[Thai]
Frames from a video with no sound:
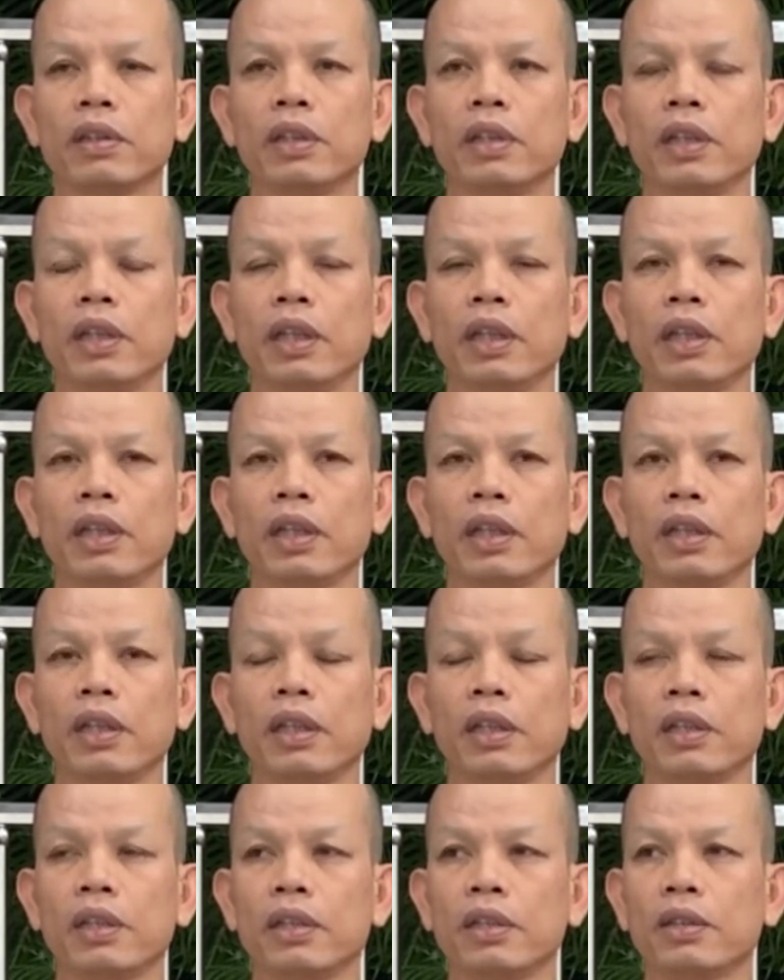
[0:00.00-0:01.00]
คืดดีก็
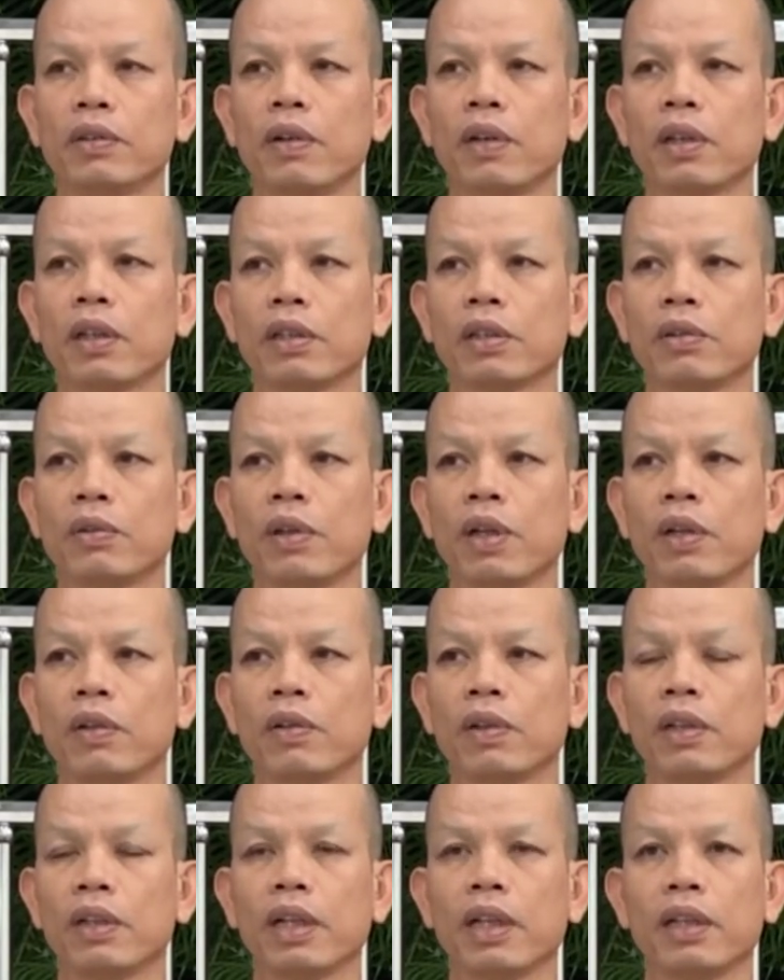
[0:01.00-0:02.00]
ดีคืดชั่วก็ชั่ว
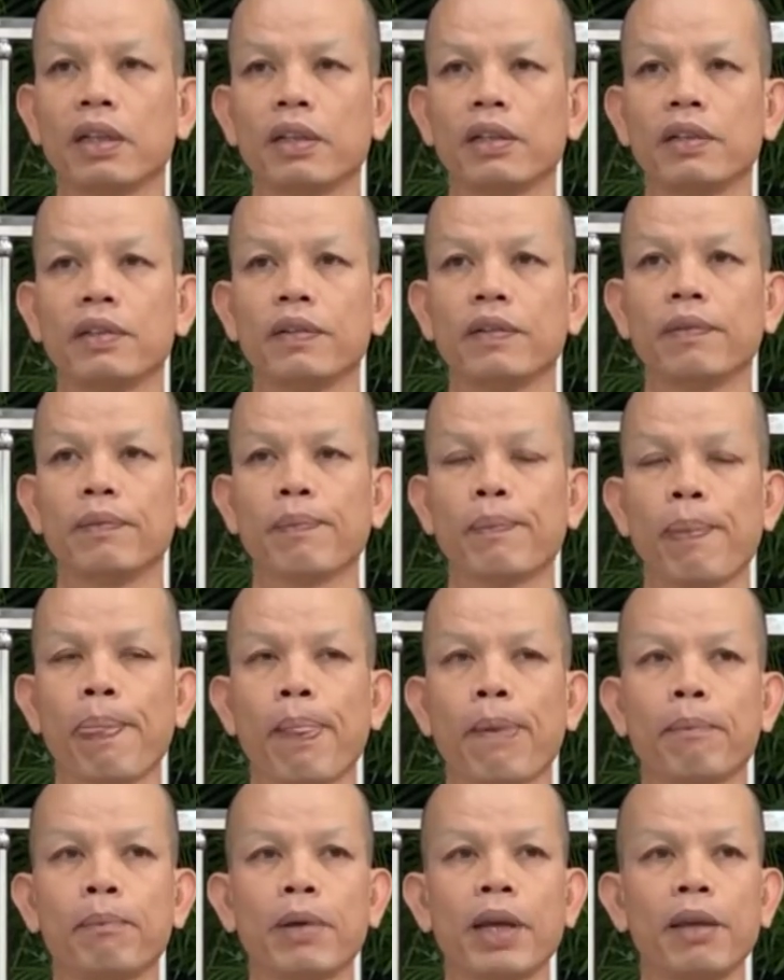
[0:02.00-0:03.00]
โลดนั่น
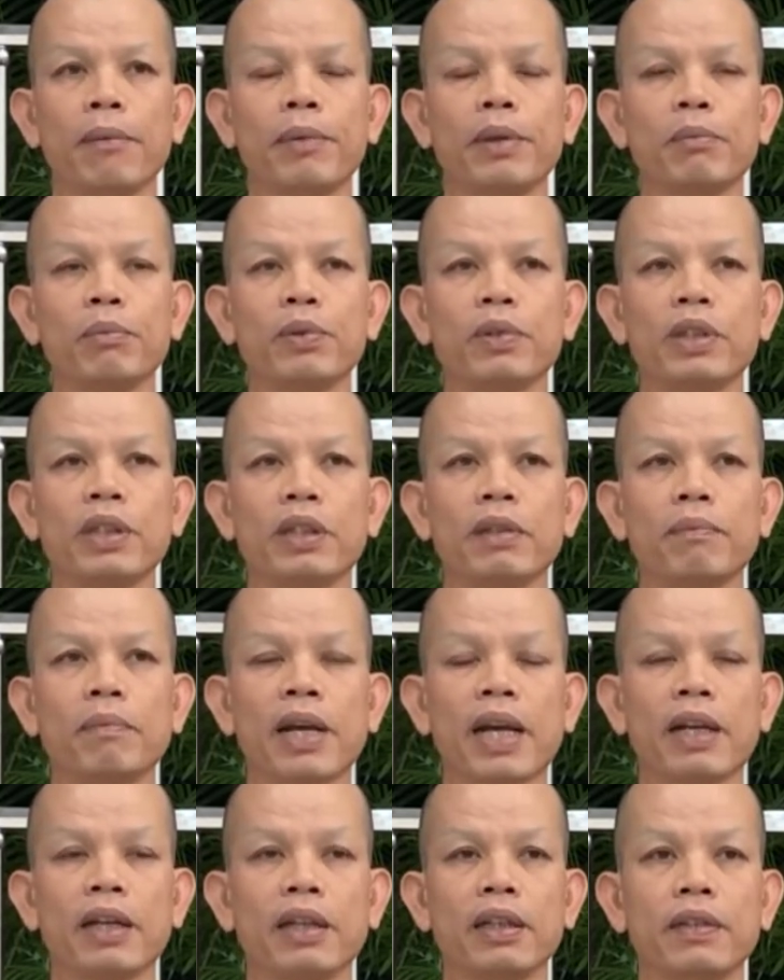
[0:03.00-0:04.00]
ไผเป็นผู้คืด
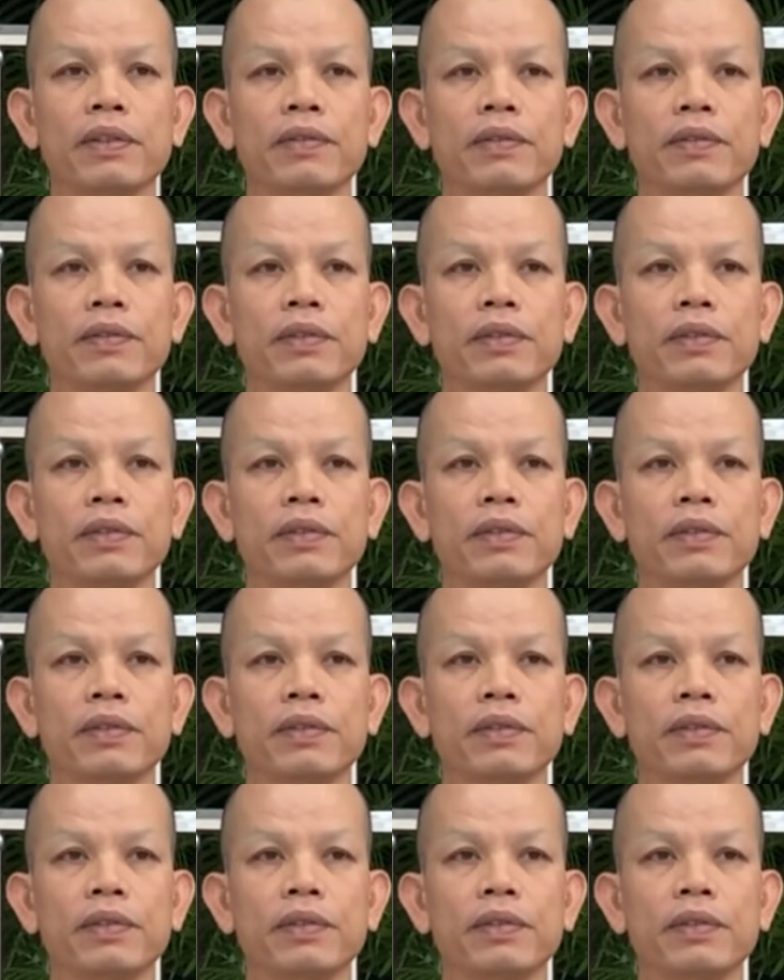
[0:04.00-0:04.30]
บัด